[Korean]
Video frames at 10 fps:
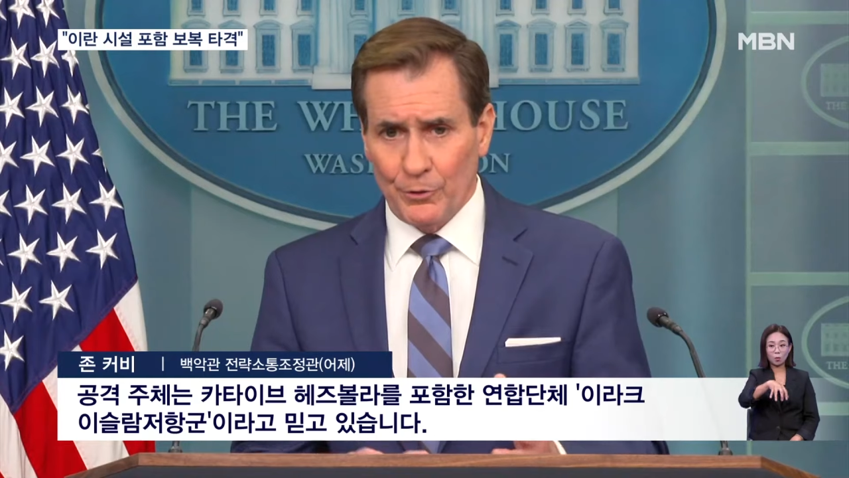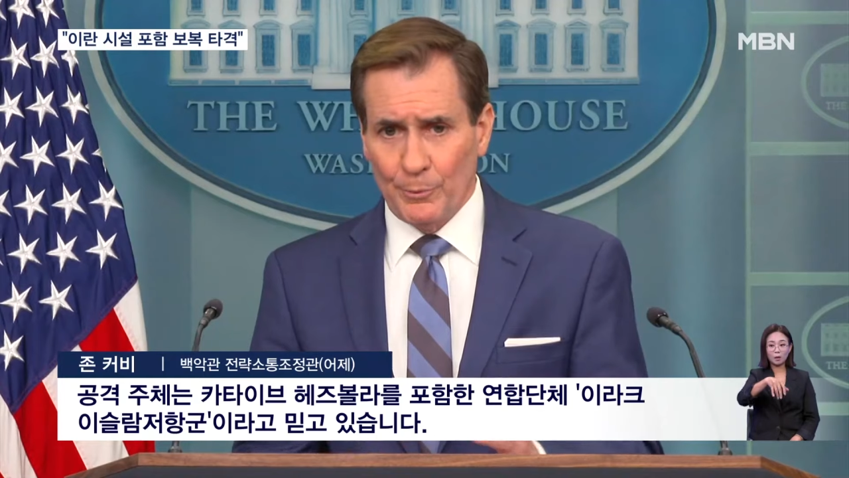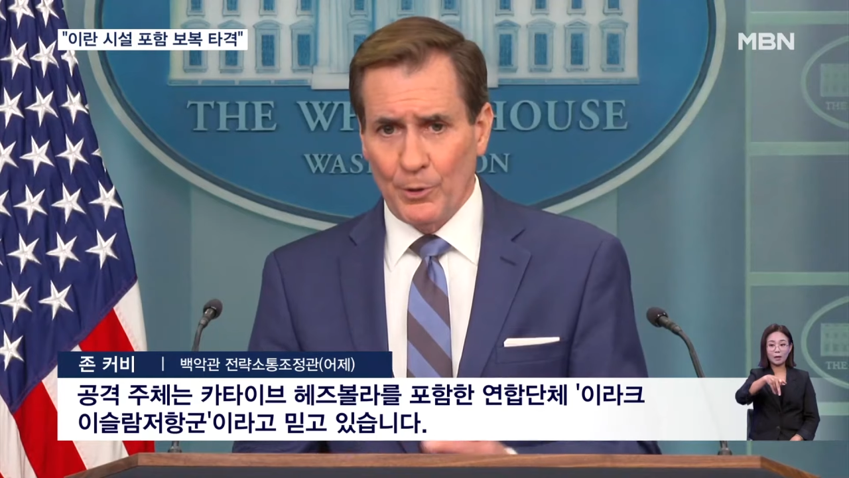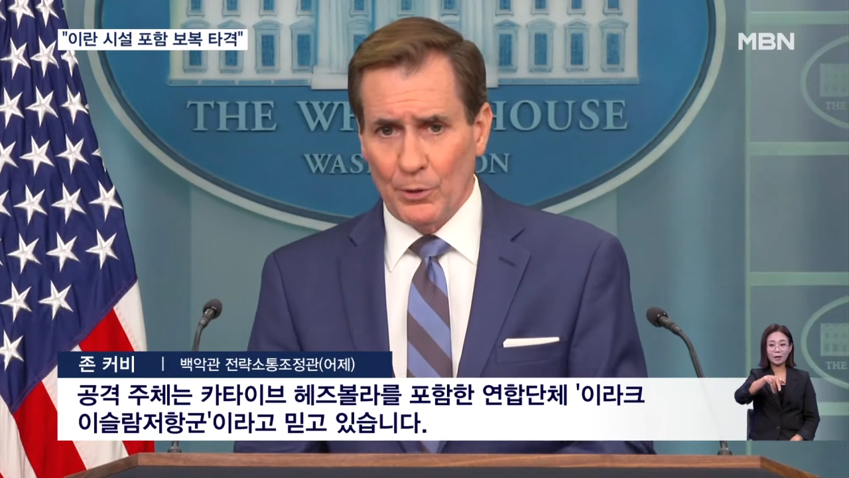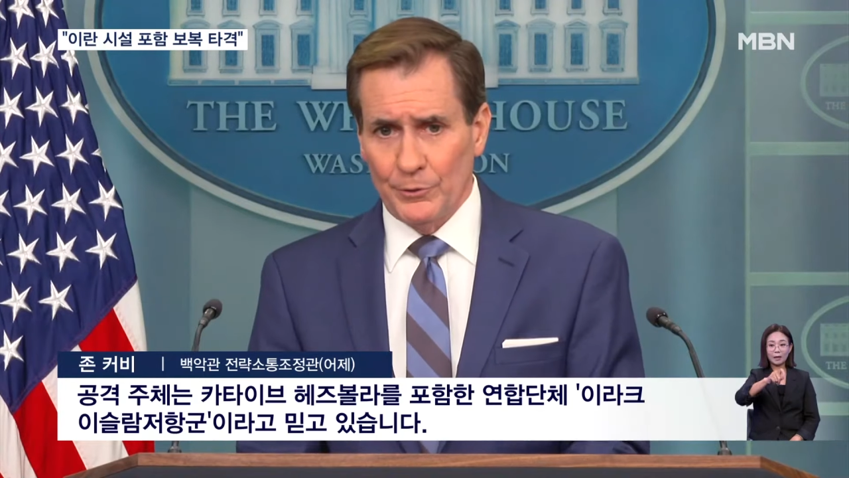
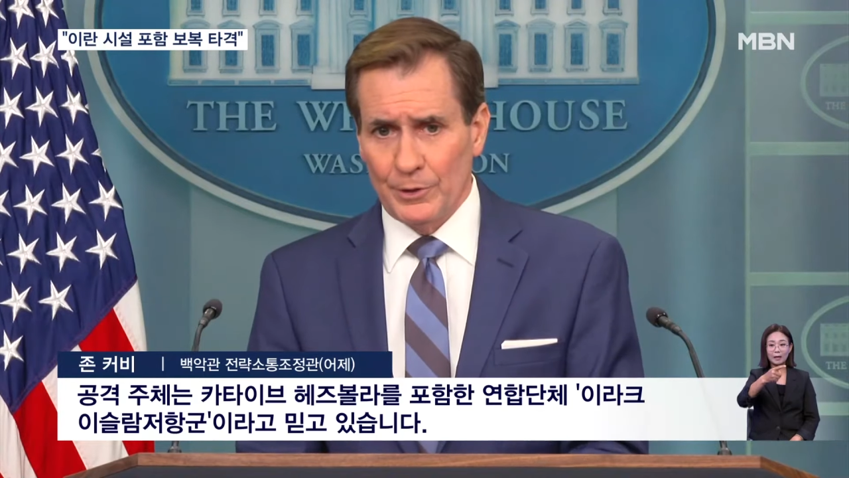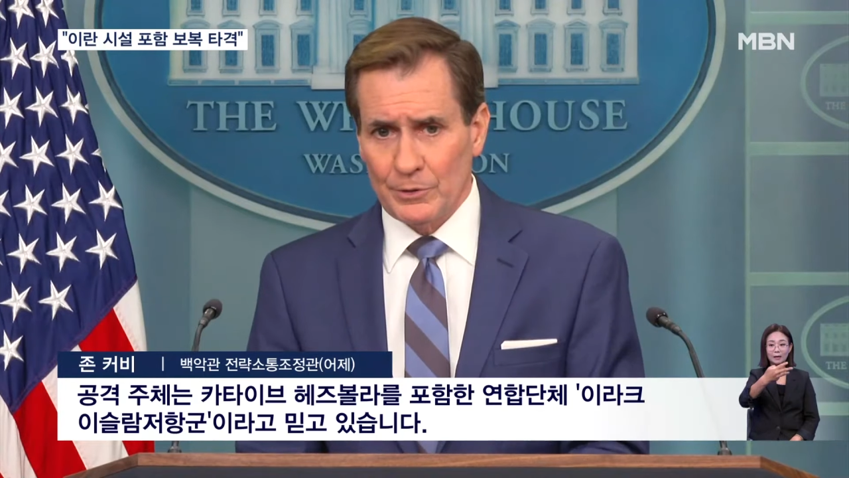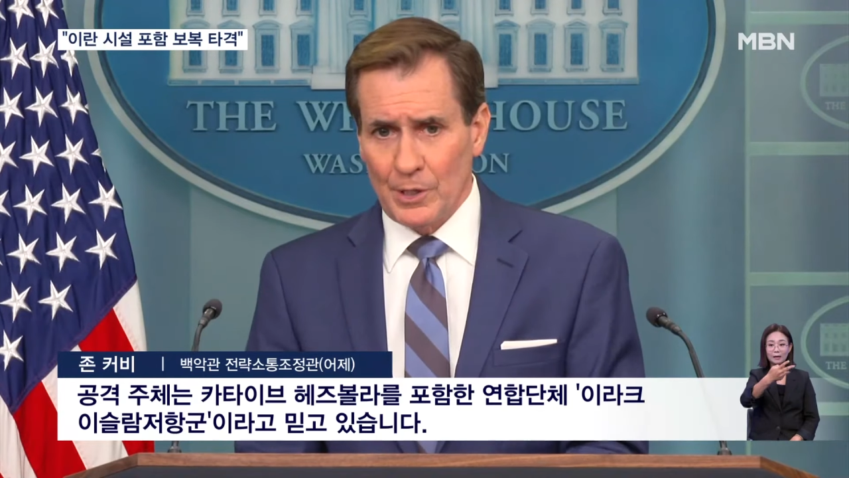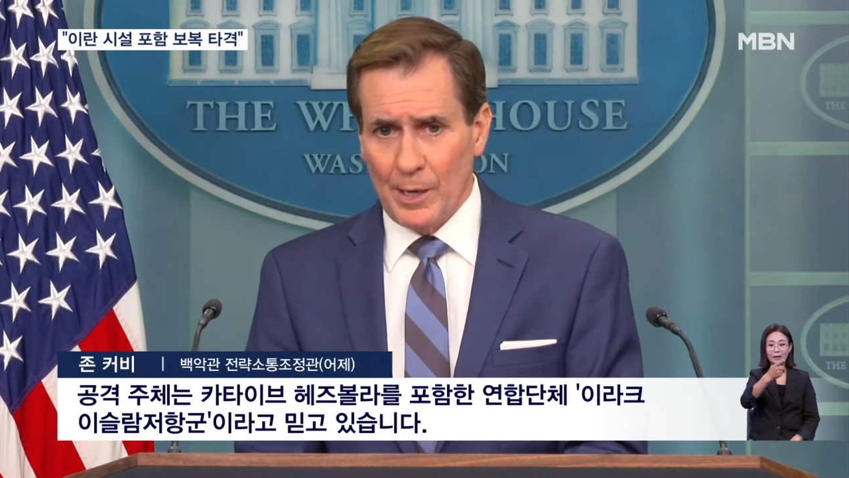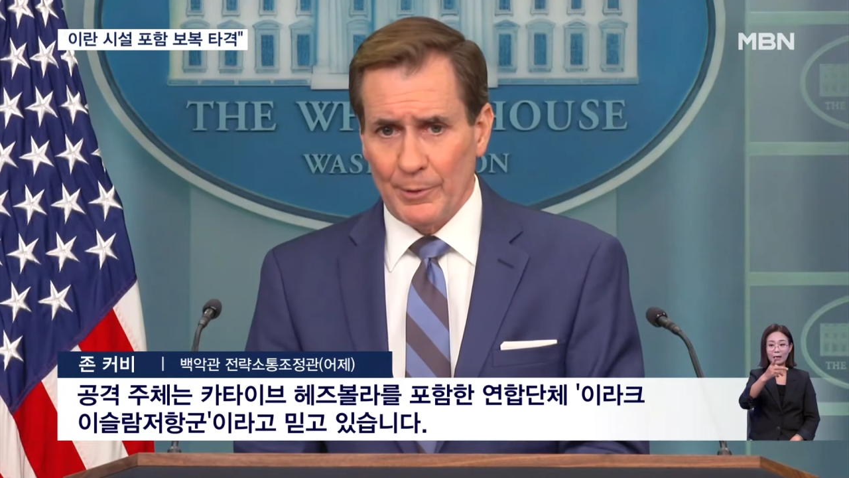group called the
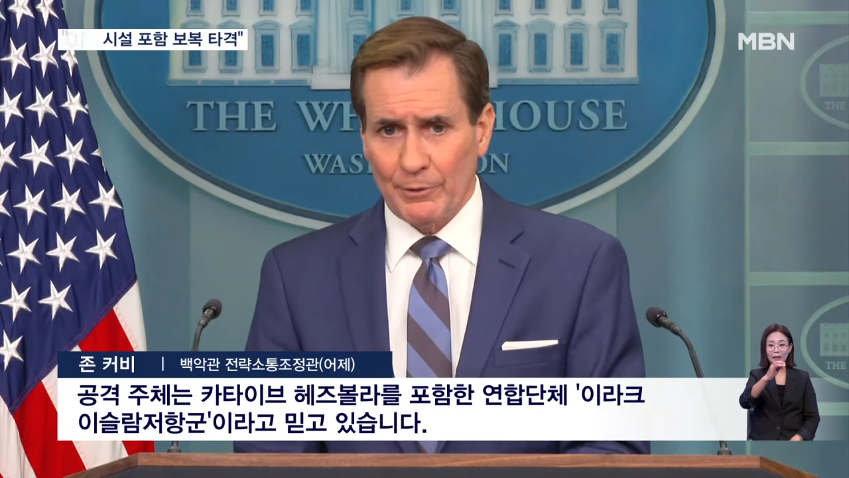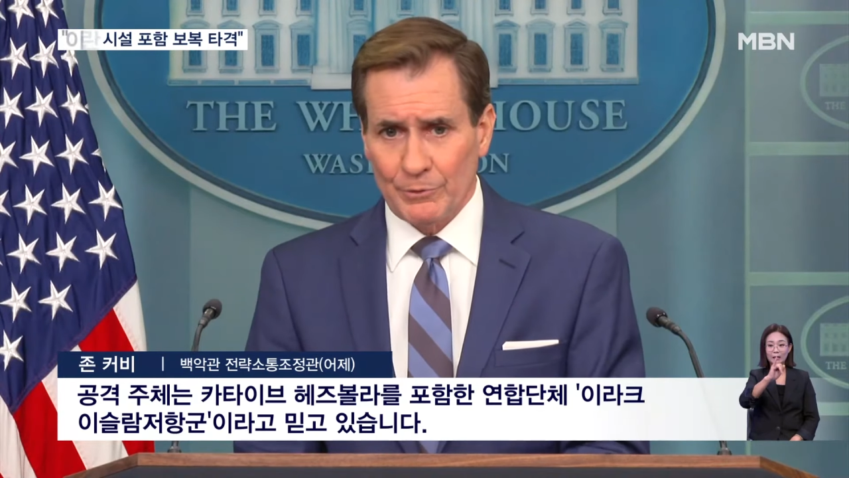Islamic